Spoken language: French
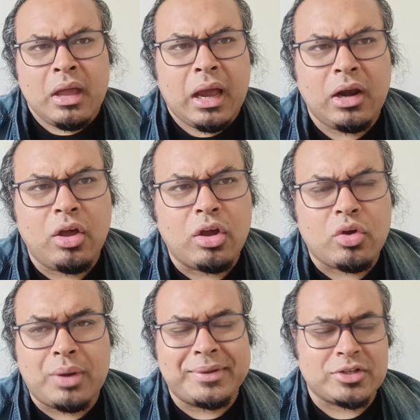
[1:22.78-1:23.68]
Alors que
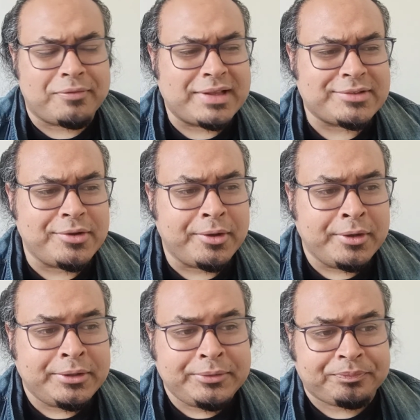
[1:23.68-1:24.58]
Omer sur Phaser,
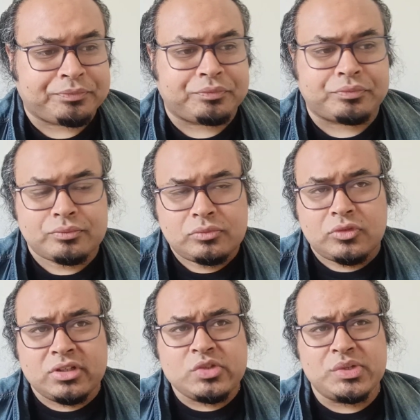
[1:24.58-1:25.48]

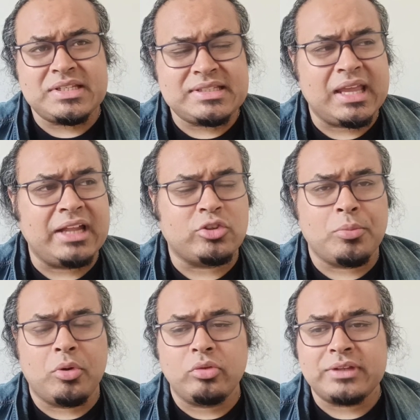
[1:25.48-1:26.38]
ils
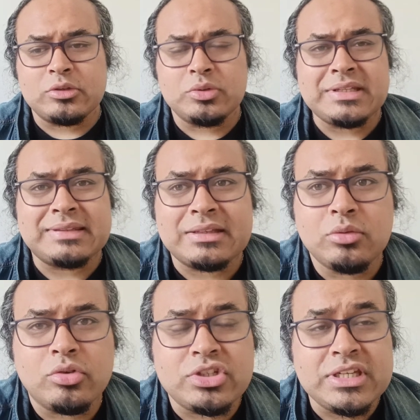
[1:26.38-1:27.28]
directement des outils
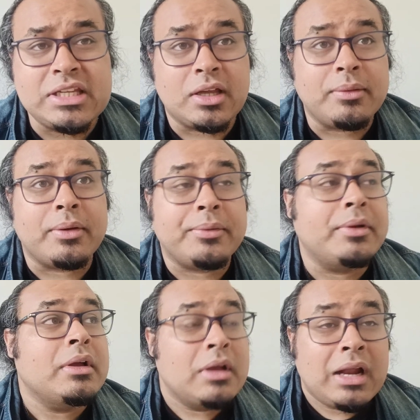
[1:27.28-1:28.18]
technologiques, hein.
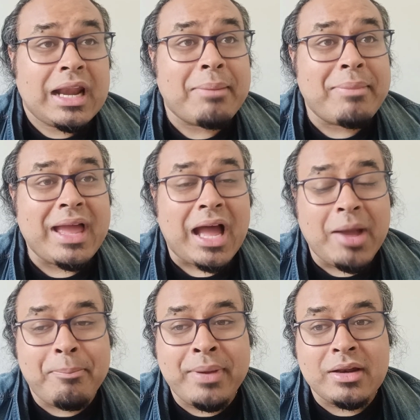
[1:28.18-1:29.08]
La mère
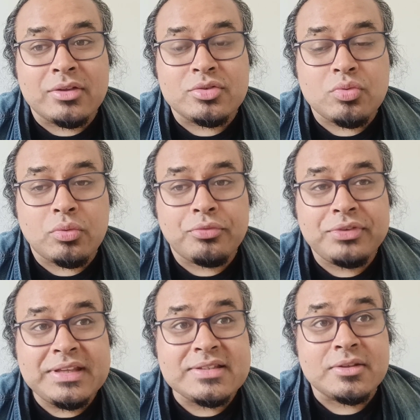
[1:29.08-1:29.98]
appelle son
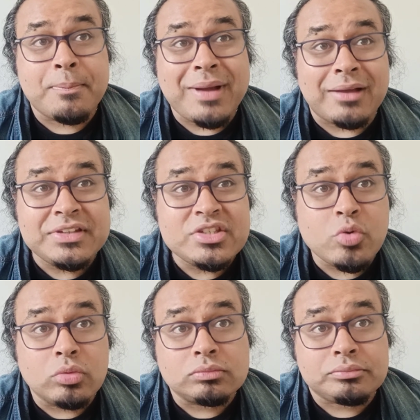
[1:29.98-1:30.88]
fils par
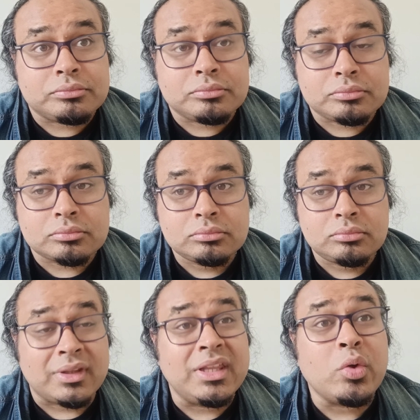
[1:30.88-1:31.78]
visio
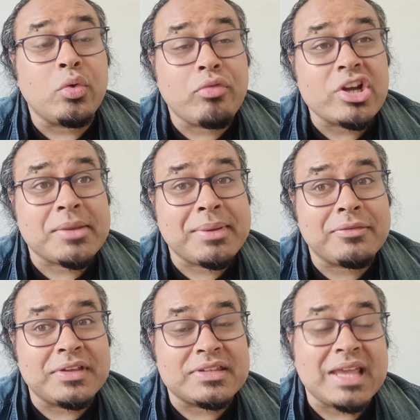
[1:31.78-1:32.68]
et on ne voit jamais
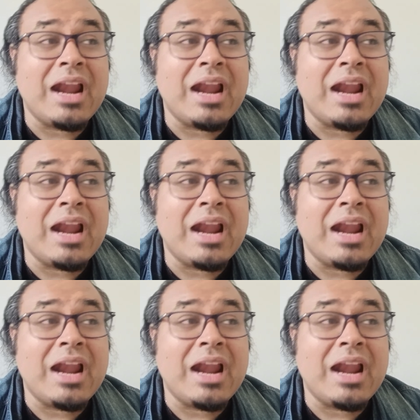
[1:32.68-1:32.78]
le fils.